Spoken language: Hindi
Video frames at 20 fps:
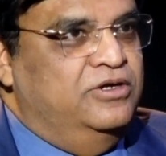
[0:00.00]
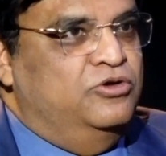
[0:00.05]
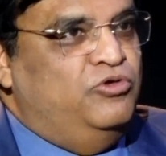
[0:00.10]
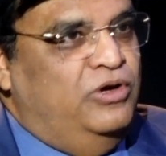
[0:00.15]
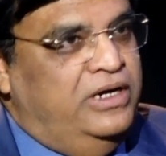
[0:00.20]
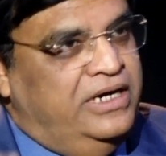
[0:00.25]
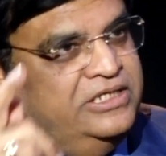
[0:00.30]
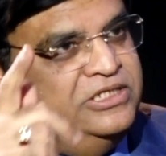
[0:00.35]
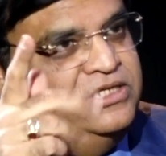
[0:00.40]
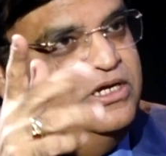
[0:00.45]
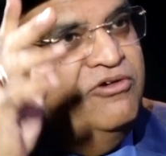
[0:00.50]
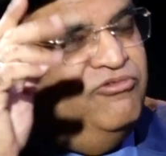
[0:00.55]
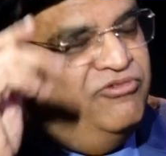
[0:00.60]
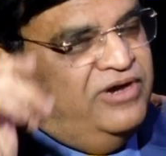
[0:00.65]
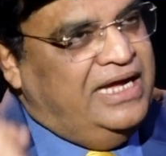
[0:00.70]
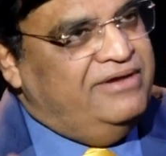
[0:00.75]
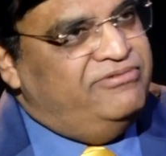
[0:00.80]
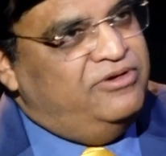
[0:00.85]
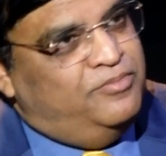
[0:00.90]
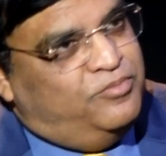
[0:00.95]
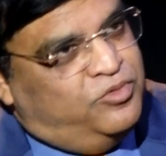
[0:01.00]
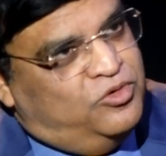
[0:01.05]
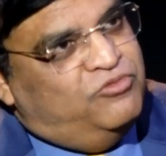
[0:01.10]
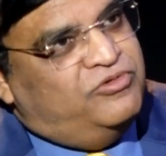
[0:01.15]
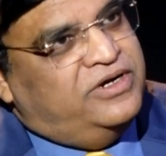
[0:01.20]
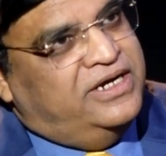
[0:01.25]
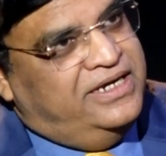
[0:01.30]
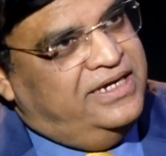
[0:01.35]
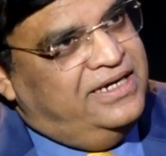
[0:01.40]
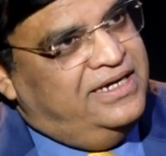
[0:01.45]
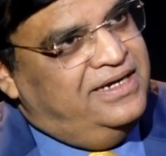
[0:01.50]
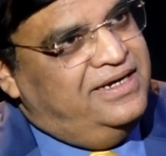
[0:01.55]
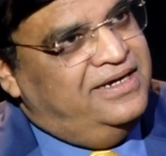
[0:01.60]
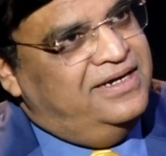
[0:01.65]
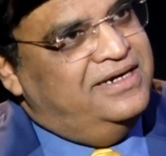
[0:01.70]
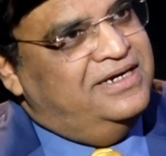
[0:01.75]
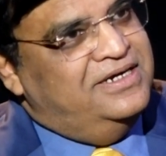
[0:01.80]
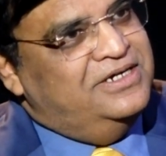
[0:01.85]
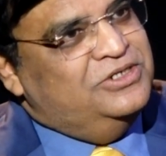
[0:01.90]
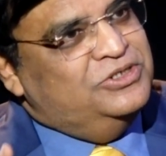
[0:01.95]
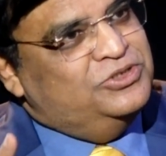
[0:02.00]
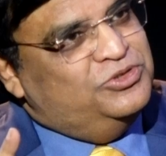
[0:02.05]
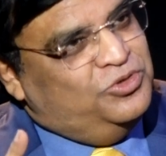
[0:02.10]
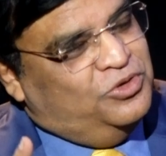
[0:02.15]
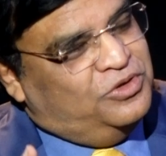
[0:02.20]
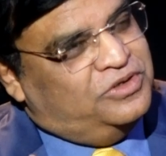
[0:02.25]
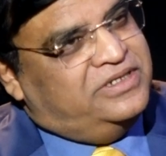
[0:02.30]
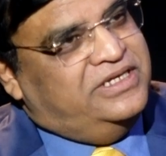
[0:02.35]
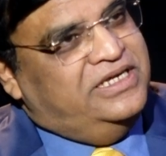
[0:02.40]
क्वालिटी ऑफ लाइफ इम्प्रूव करिए तो